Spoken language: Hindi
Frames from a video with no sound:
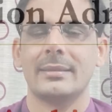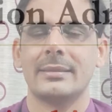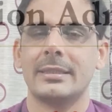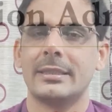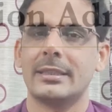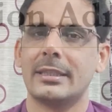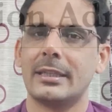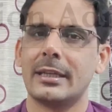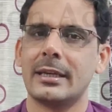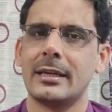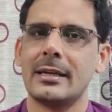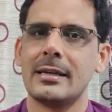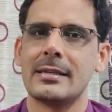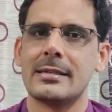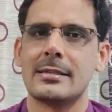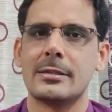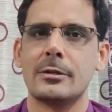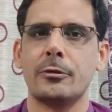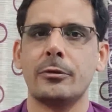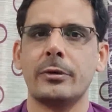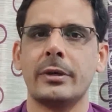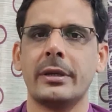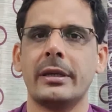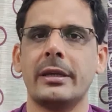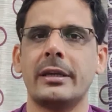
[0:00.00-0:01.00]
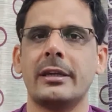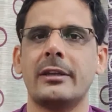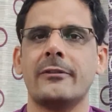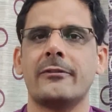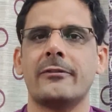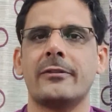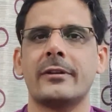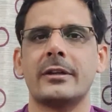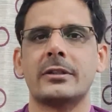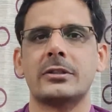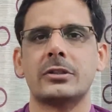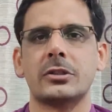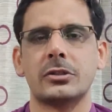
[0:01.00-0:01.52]
जितना ज़रूरी
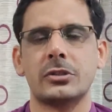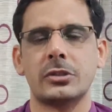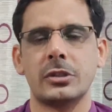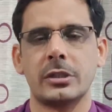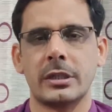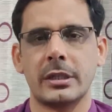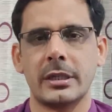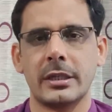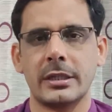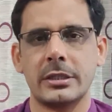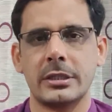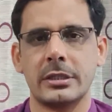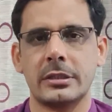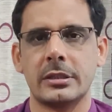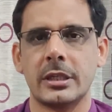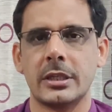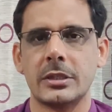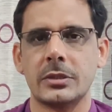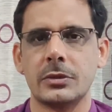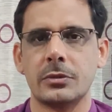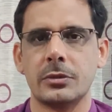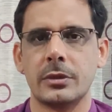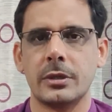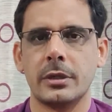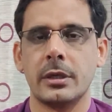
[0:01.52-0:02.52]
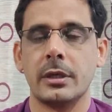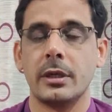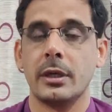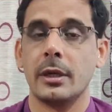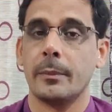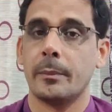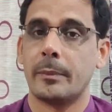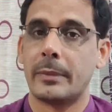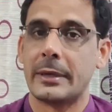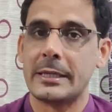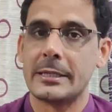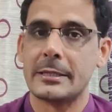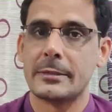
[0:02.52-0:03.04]
इंफ्रास्ट्रक्चर है जितना जरूरी
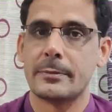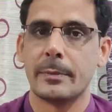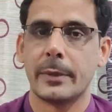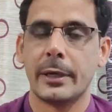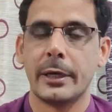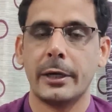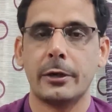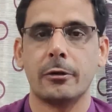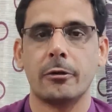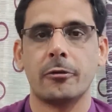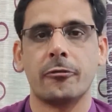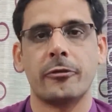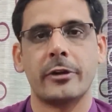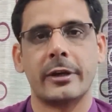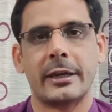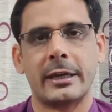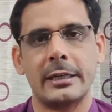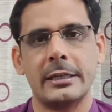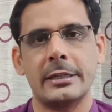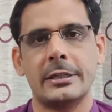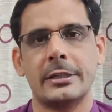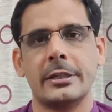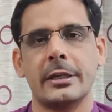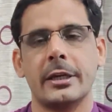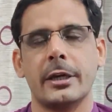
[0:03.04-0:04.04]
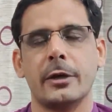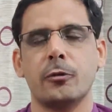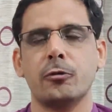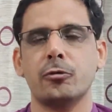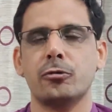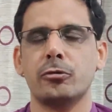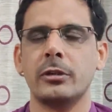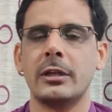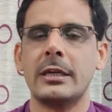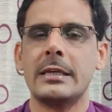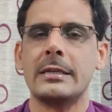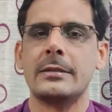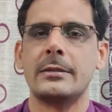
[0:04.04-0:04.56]
प्लेसमेंट और फैकल्टी है
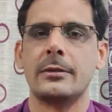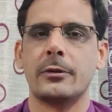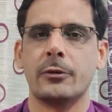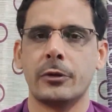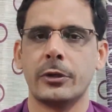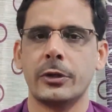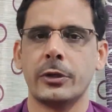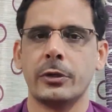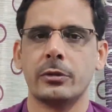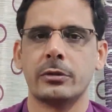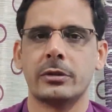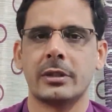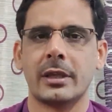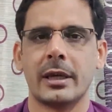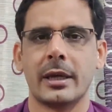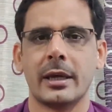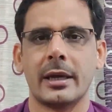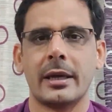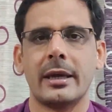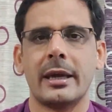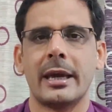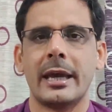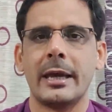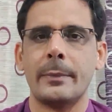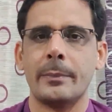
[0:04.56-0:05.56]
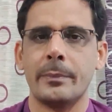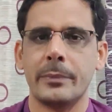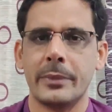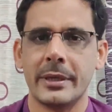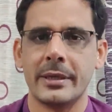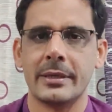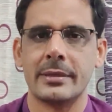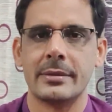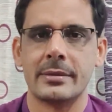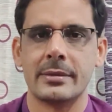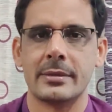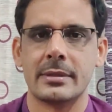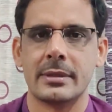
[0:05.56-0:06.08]
उतना ही ज़रूरी होता है
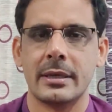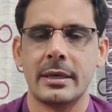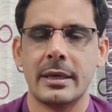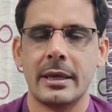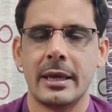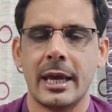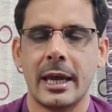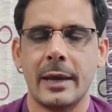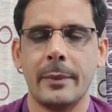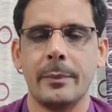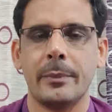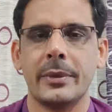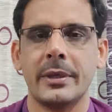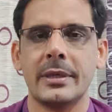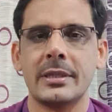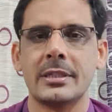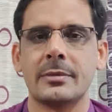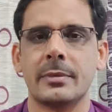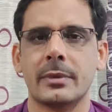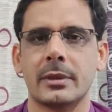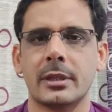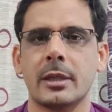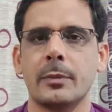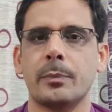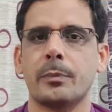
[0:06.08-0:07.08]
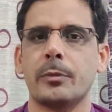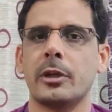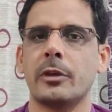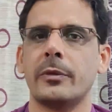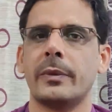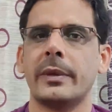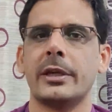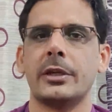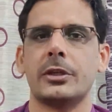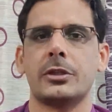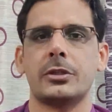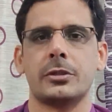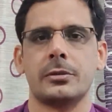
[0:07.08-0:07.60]
एम्बियंस एम्बियंस मतलब
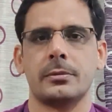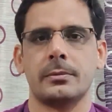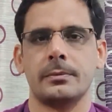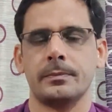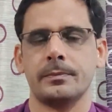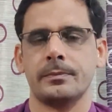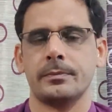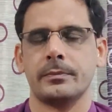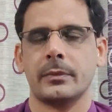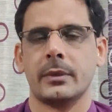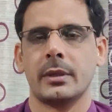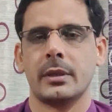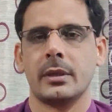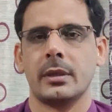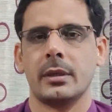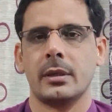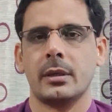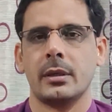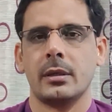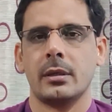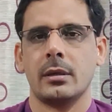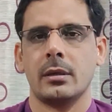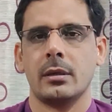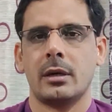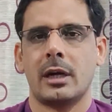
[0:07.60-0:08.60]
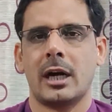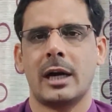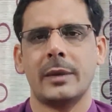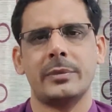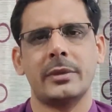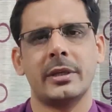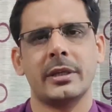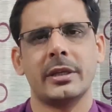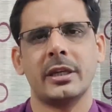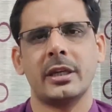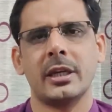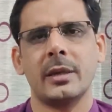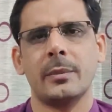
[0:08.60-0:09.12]
परिवेश आप
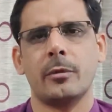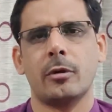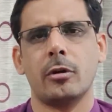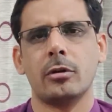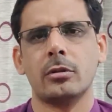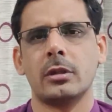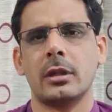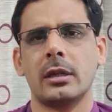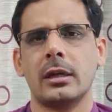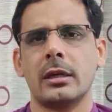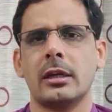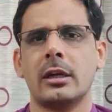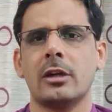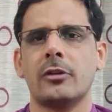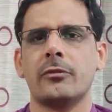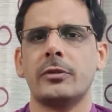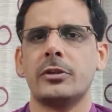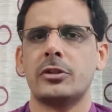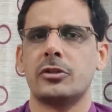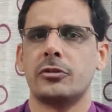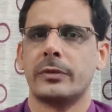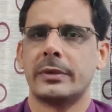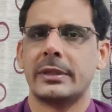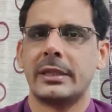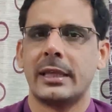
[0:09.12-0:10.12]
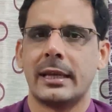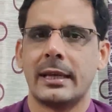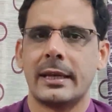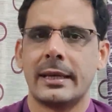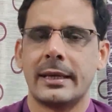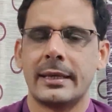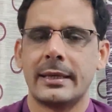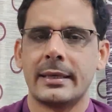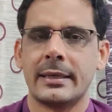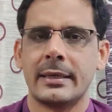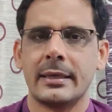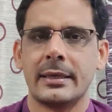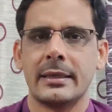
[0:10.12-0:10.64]
देखेंगे बहुत अलग अलग विश्वविद्यालय
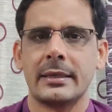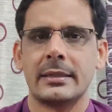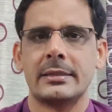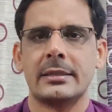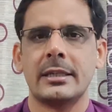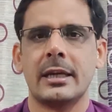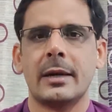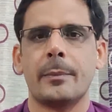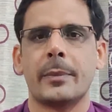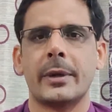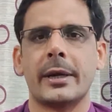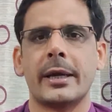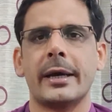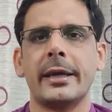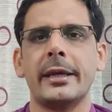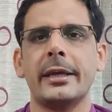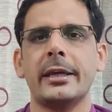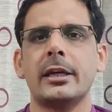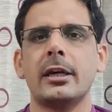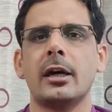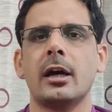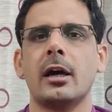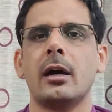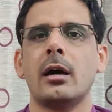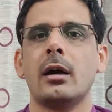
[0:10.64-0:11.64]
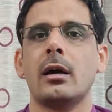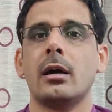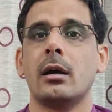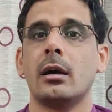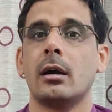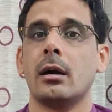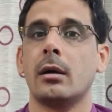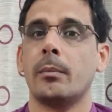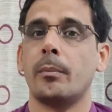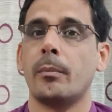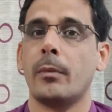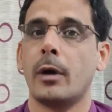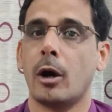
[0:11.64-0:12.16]
हैं जहाँ पढ़ाई का
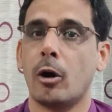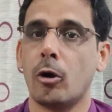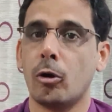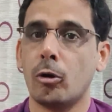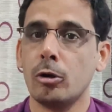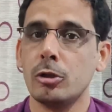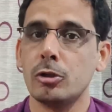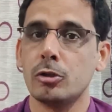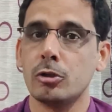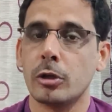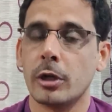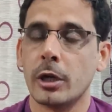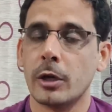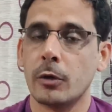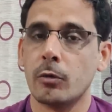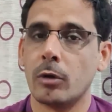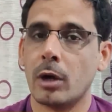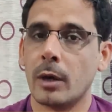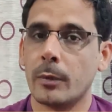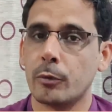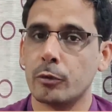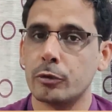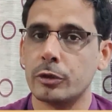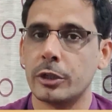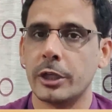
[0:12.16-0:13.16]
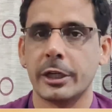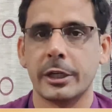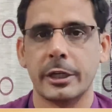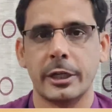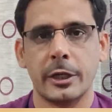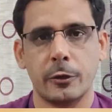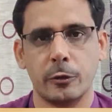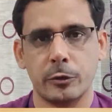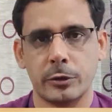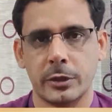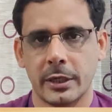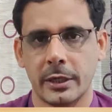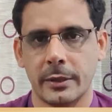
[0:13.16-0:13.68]
माहौल जो है वो आपको
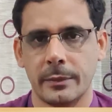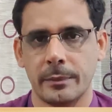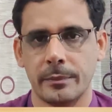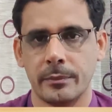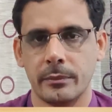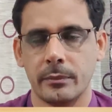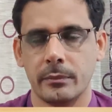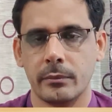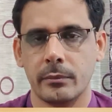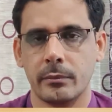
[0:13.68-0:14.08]
देखना होता है